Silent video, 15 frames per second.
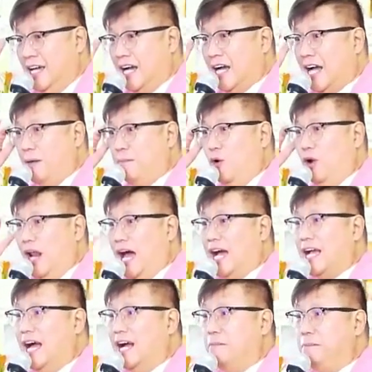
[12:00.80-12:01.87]

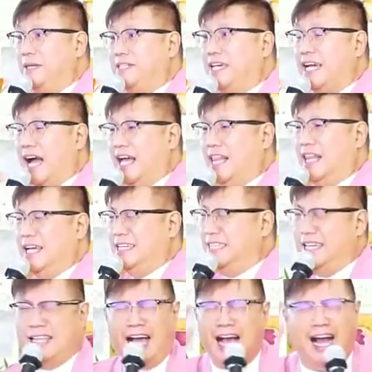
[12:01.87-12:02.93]
Kabulagang physical,
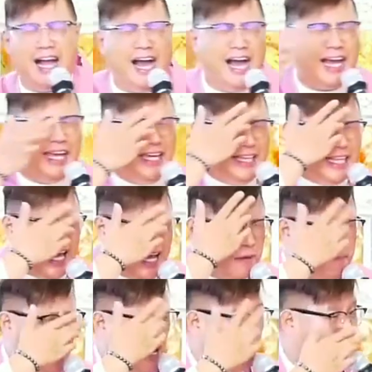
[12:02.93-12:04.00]
hindi nakakakita ang
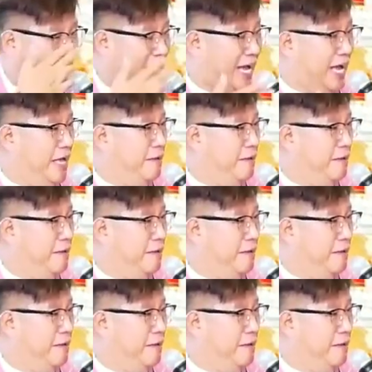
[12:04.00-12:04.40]
mga mata.